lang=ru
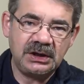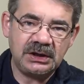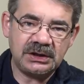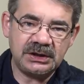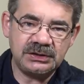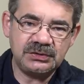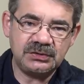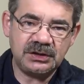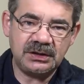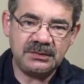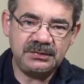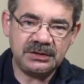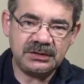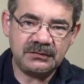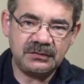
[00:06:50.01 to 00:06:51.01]
Радию
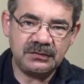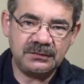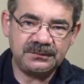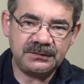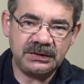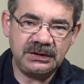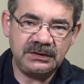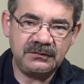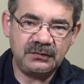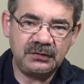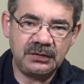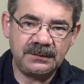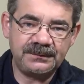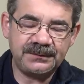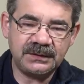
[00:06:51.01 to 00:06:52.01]
Хабирову и
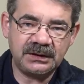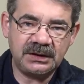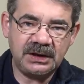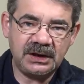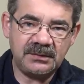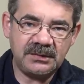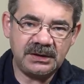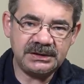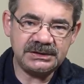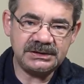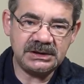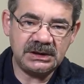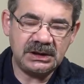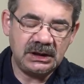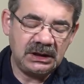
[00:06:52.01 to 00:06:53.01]
его а,
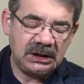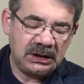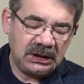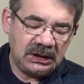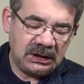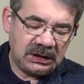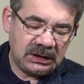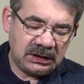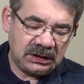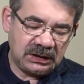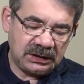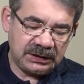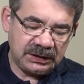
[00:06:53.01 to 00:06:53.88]
команде. А,